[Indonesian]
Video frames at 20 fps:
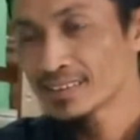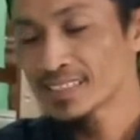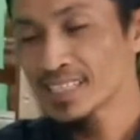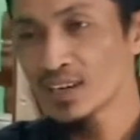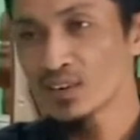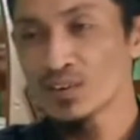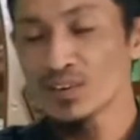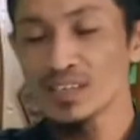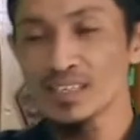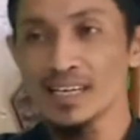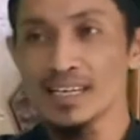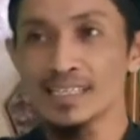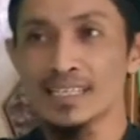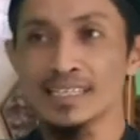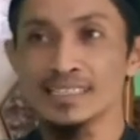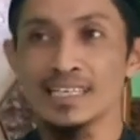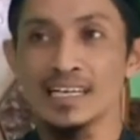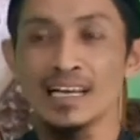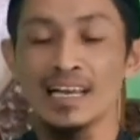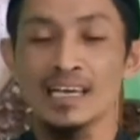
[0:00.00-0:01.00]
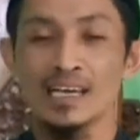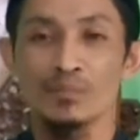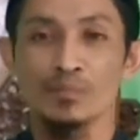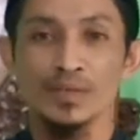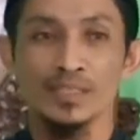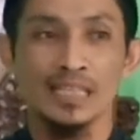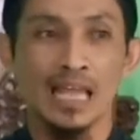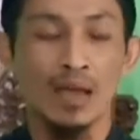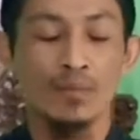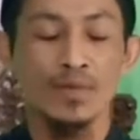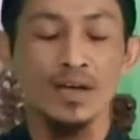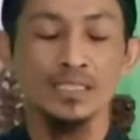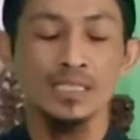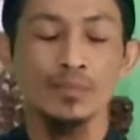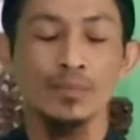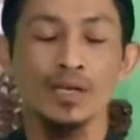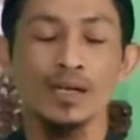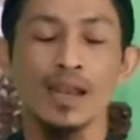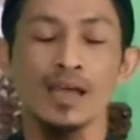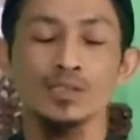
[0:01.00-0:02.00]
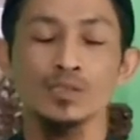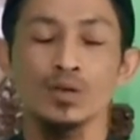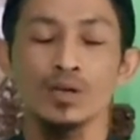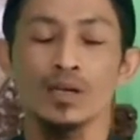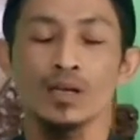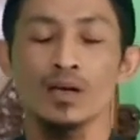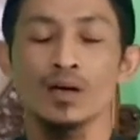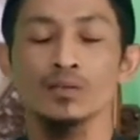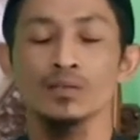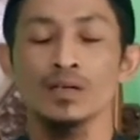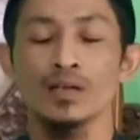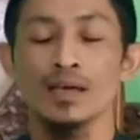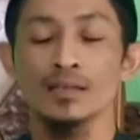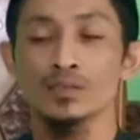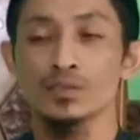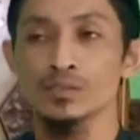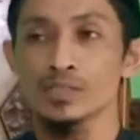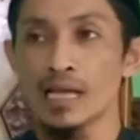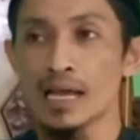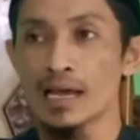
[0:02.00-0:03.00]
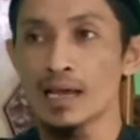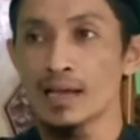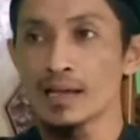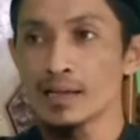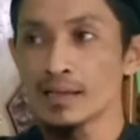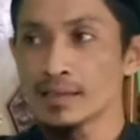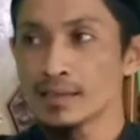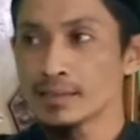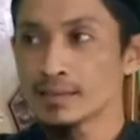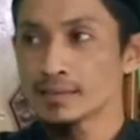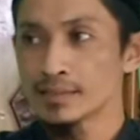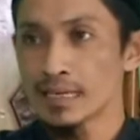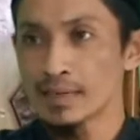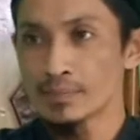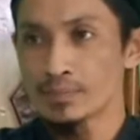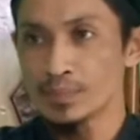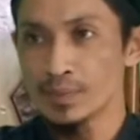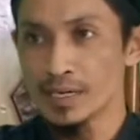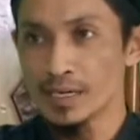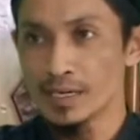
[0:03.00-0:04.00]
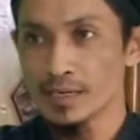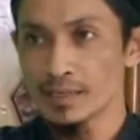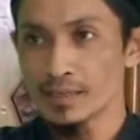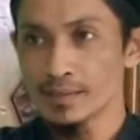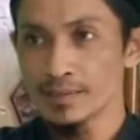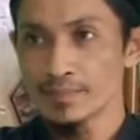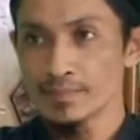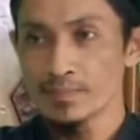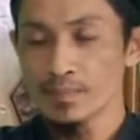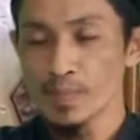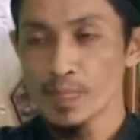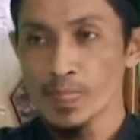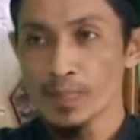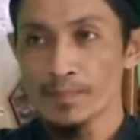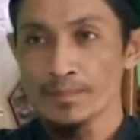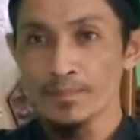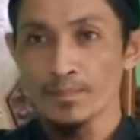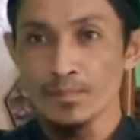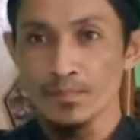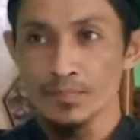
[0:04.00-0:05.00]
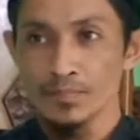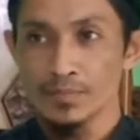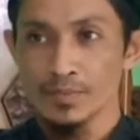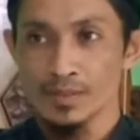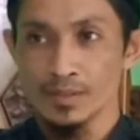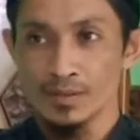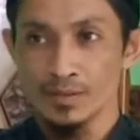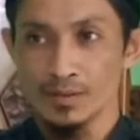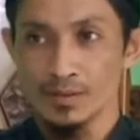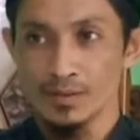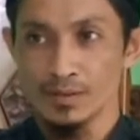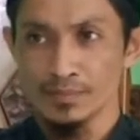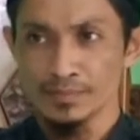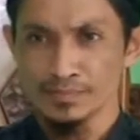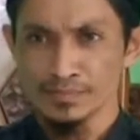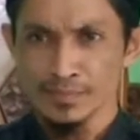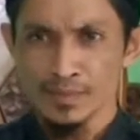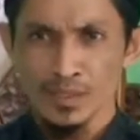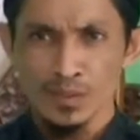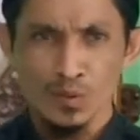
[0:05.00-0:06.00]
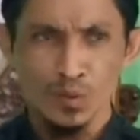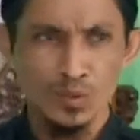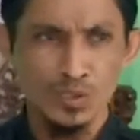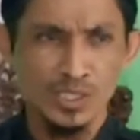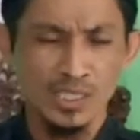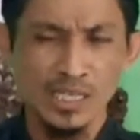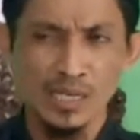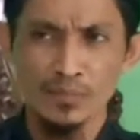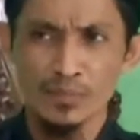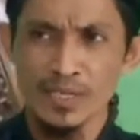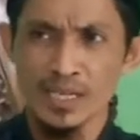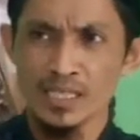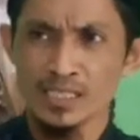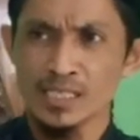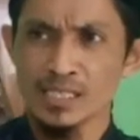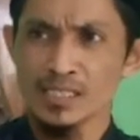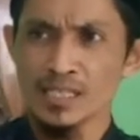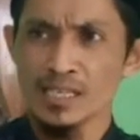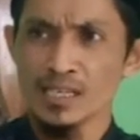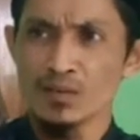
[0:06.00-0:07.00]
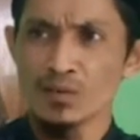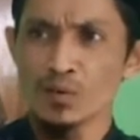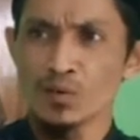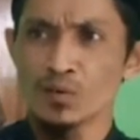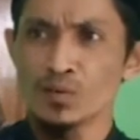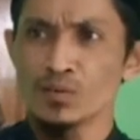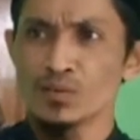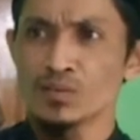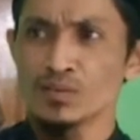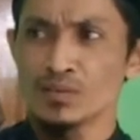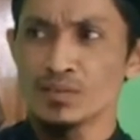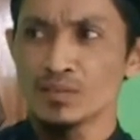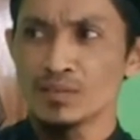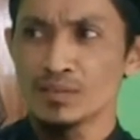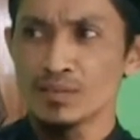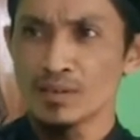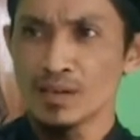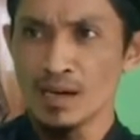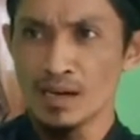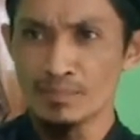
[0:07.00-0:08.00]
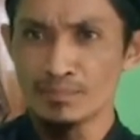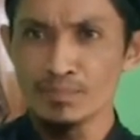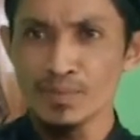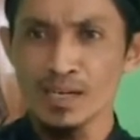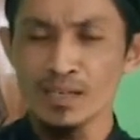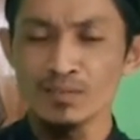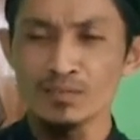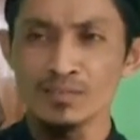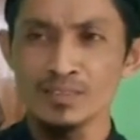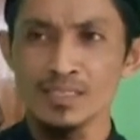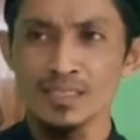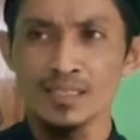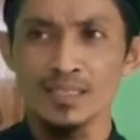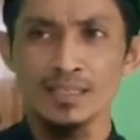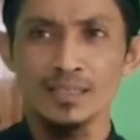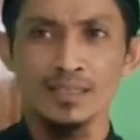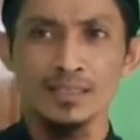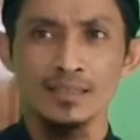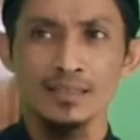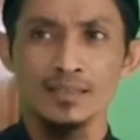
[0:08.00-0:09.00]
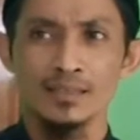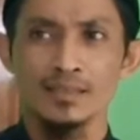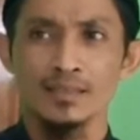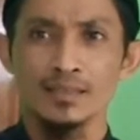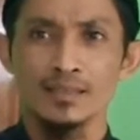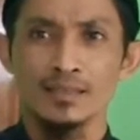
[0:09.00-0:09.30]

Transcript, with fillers: Sing ono nilai ganjarane lagi pertama sampean langsung eling Allah langsung sa sabar. Yo. Kuncine piye sih teh ngono? Gampang kuncinya.